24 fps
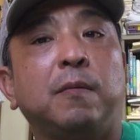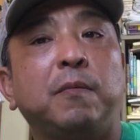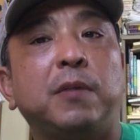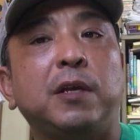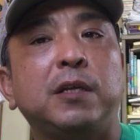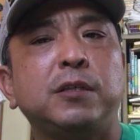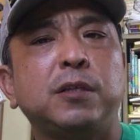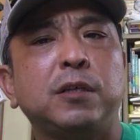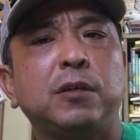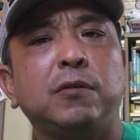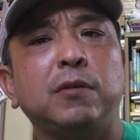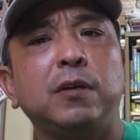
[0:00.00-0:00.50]

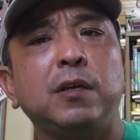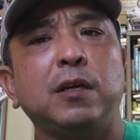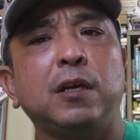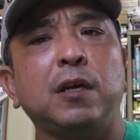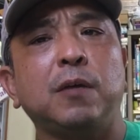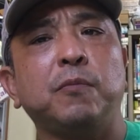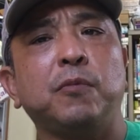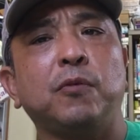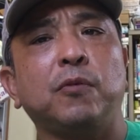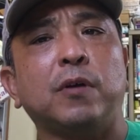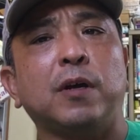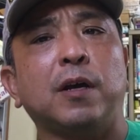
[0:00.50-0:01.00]

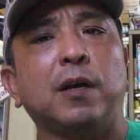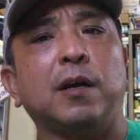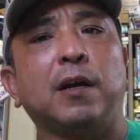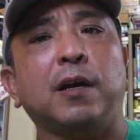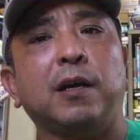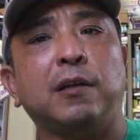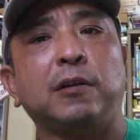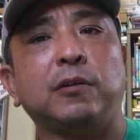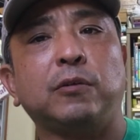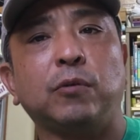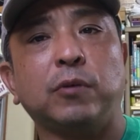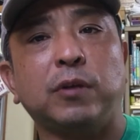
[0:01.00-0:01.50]
ベーシックインカムを考
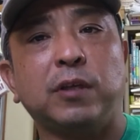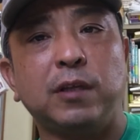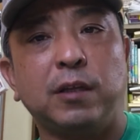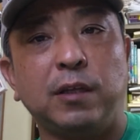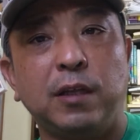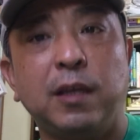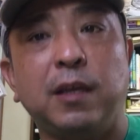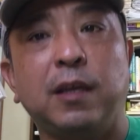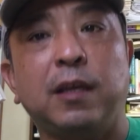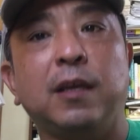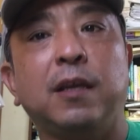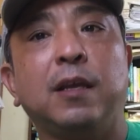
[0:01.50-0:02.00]
える時
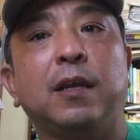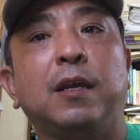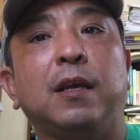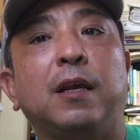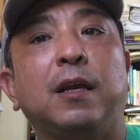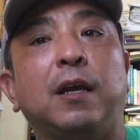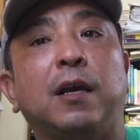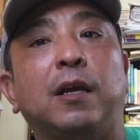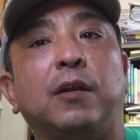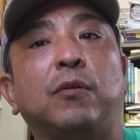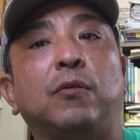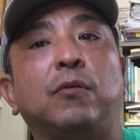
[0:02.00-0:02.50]
に
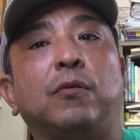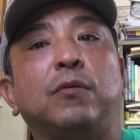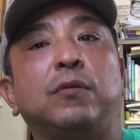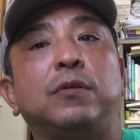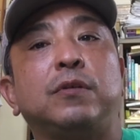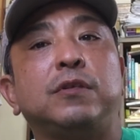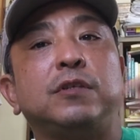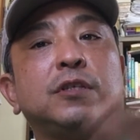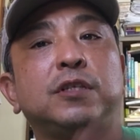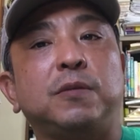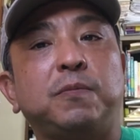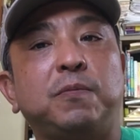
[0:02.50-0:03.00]
あの
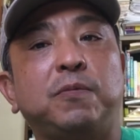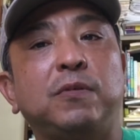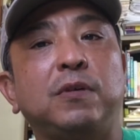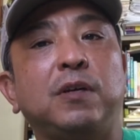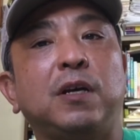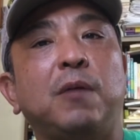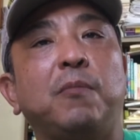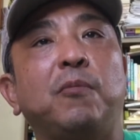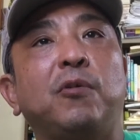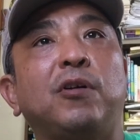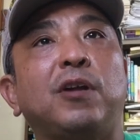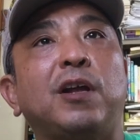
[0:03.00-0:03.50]
自分
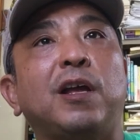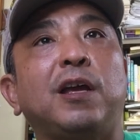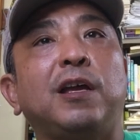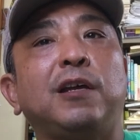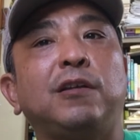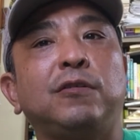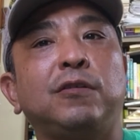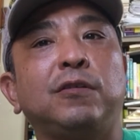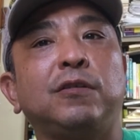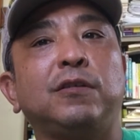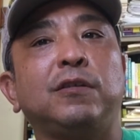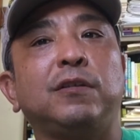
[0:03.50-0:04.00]
がもらえ
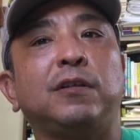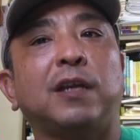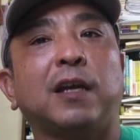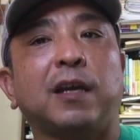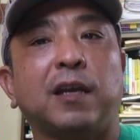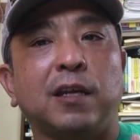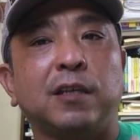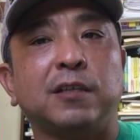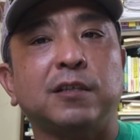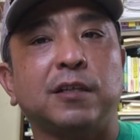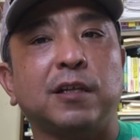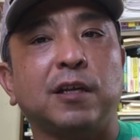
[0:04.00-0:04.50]
るだ
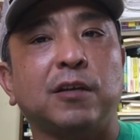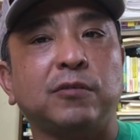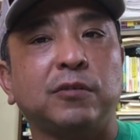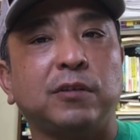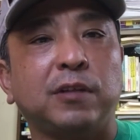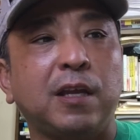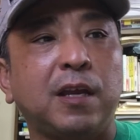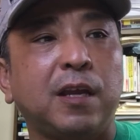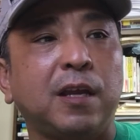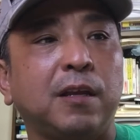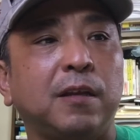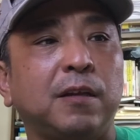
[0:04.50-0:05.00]
けじゃなく
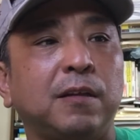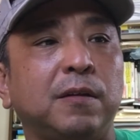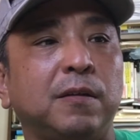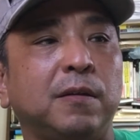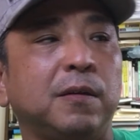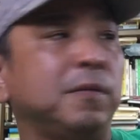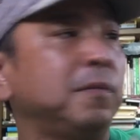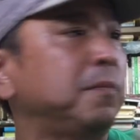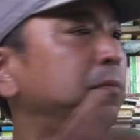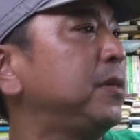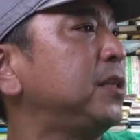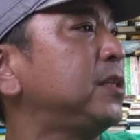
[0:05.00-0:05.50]
て
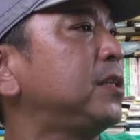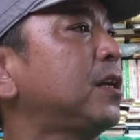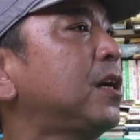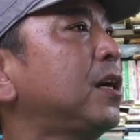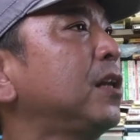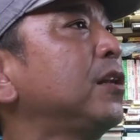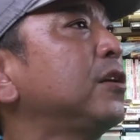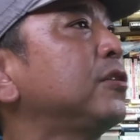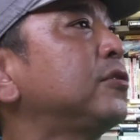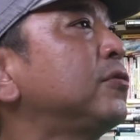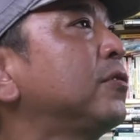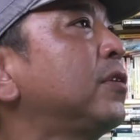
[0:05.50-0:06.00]
身
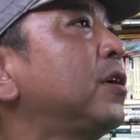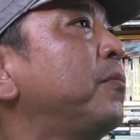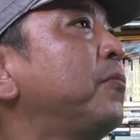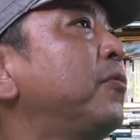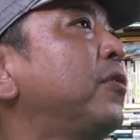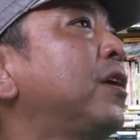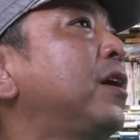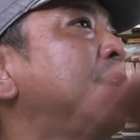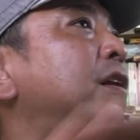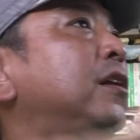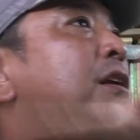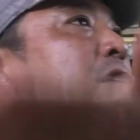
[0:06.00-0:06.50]
近な人が
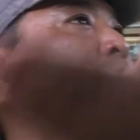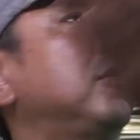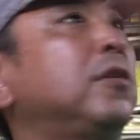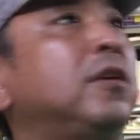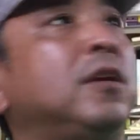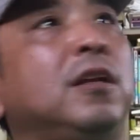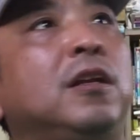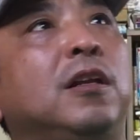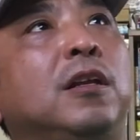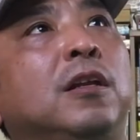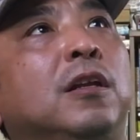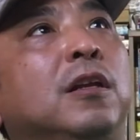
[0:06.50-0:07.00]
もらえた
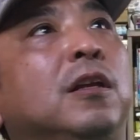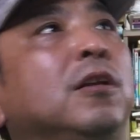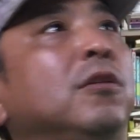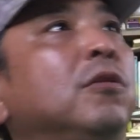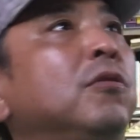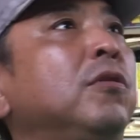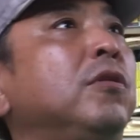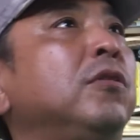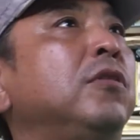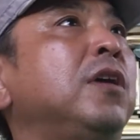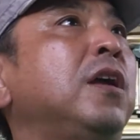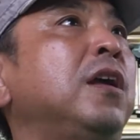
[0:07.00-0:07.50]
時に
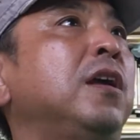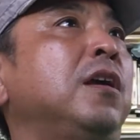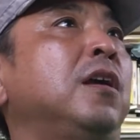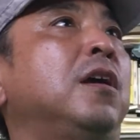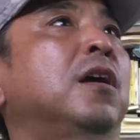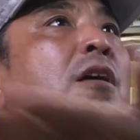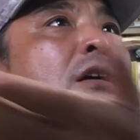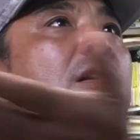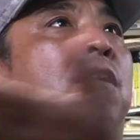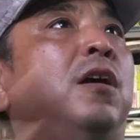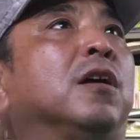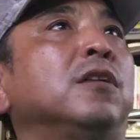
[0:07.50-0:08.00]
どういう変
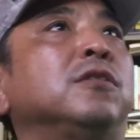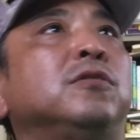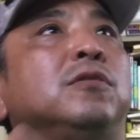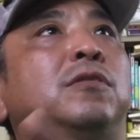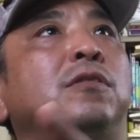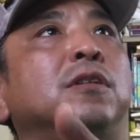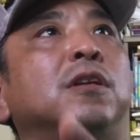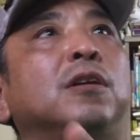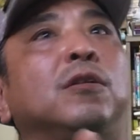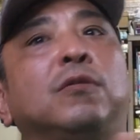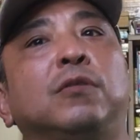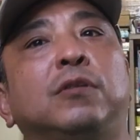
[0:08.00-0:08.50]
化がす
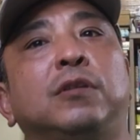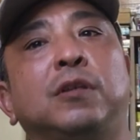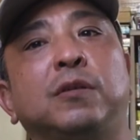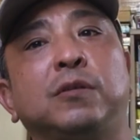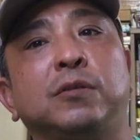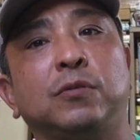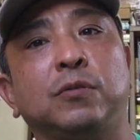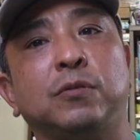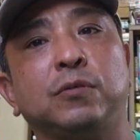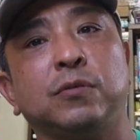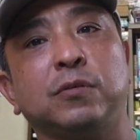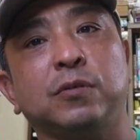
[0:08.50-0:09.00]
るだろうって
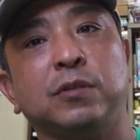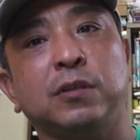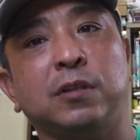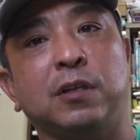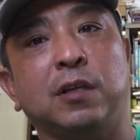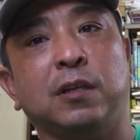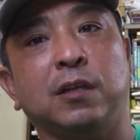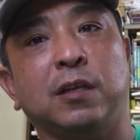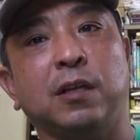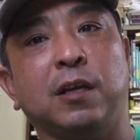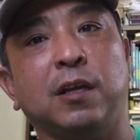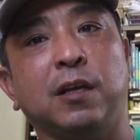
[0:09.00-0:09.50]
想像し
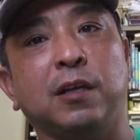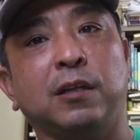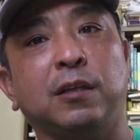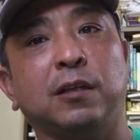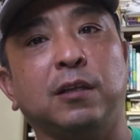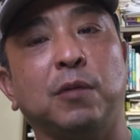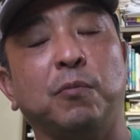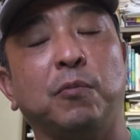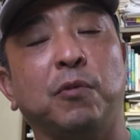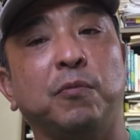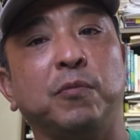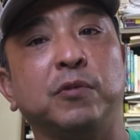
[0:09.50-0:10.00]
ていただい
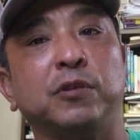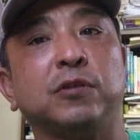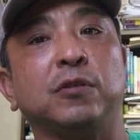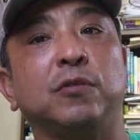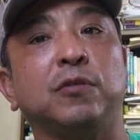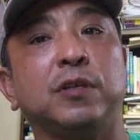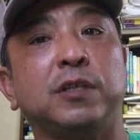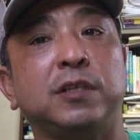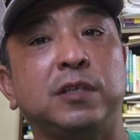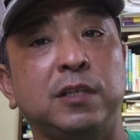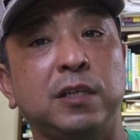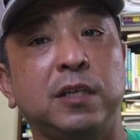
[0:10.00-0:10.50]
ても面
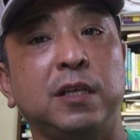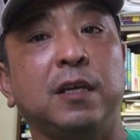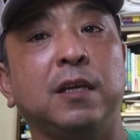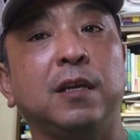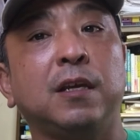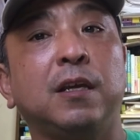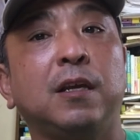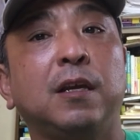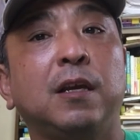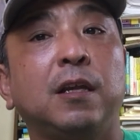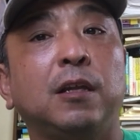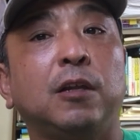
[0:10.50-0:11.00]
白いし
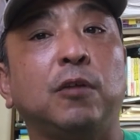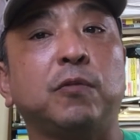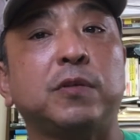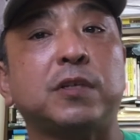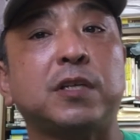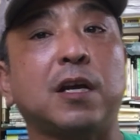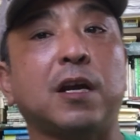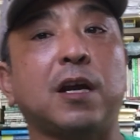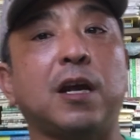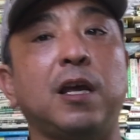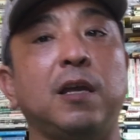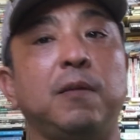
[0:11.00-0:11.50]

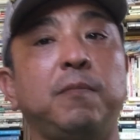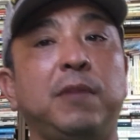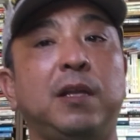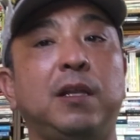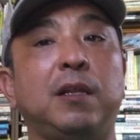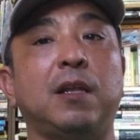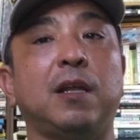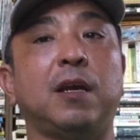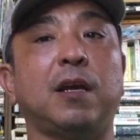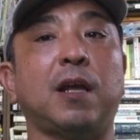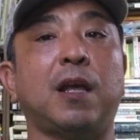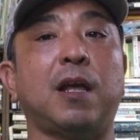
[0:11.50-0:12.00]
社会み
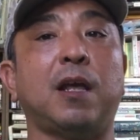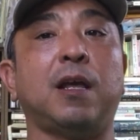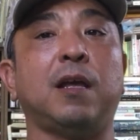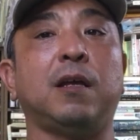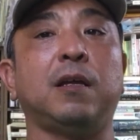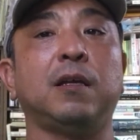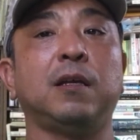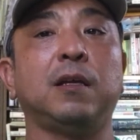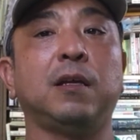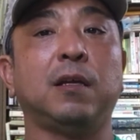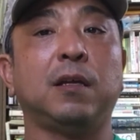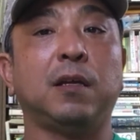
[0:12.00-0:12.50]
んなが
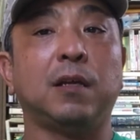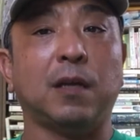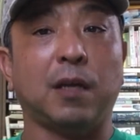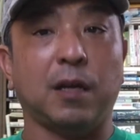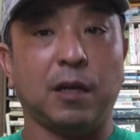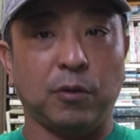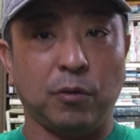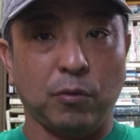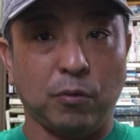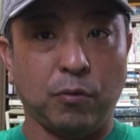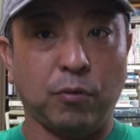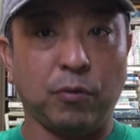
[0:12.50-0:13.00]

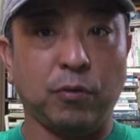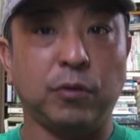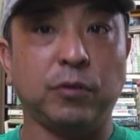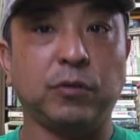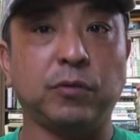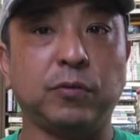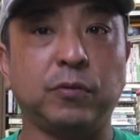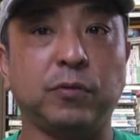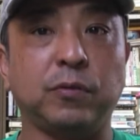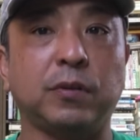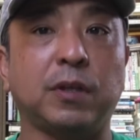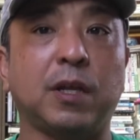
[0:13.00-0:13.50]
あのこうい
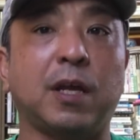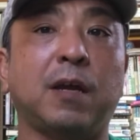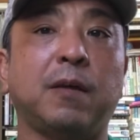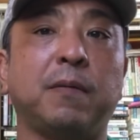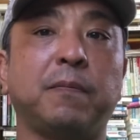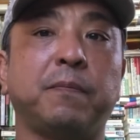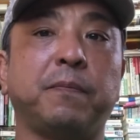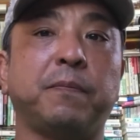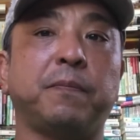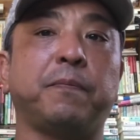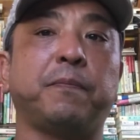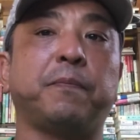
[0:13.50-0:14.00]
うふうな
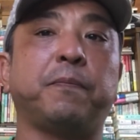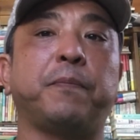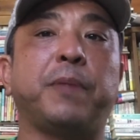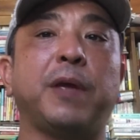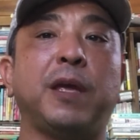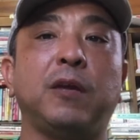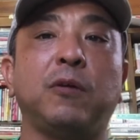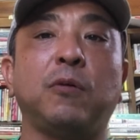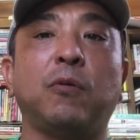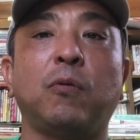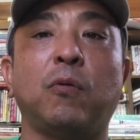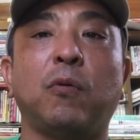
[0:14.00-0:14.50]

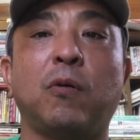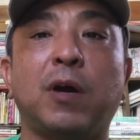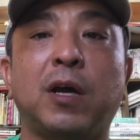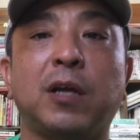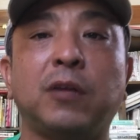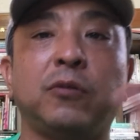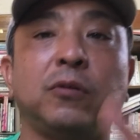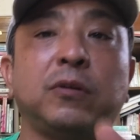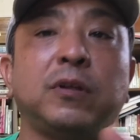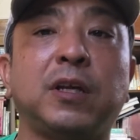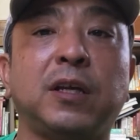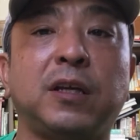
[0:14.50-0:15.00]

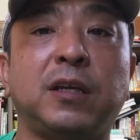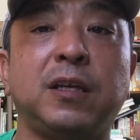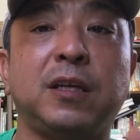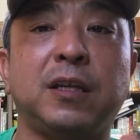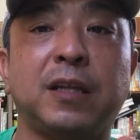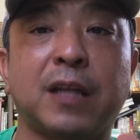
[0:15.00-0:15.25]
ペイフォワード的